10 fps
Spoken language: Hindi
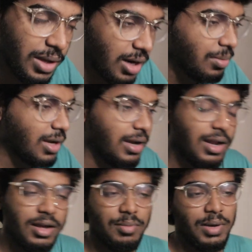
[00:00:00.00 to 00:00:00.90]
मेरा भी कहीं
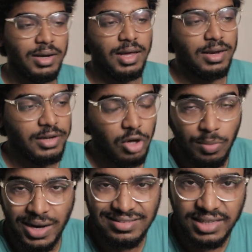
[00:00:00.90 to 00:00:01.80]
ना कहीं मेंटेलिटी और
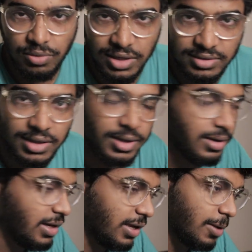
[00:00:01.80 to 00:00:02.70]
माइंडसेट वैसा ही है
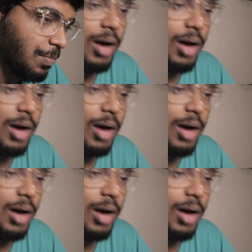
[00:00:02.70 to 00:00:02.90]
ठीक है